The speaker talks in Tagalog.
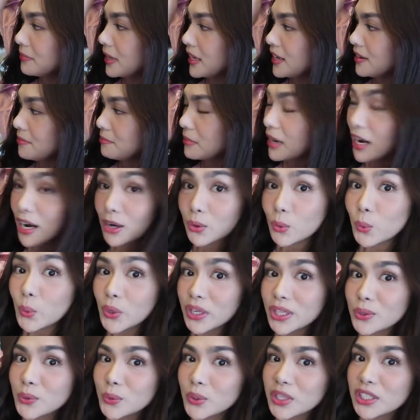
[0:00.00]
may mga
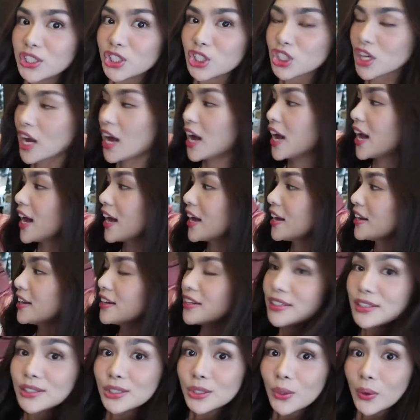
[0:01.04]
guhit-guhit siya.
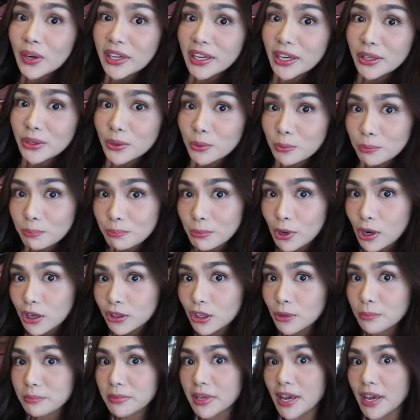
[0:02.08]
So, ayan yung bottom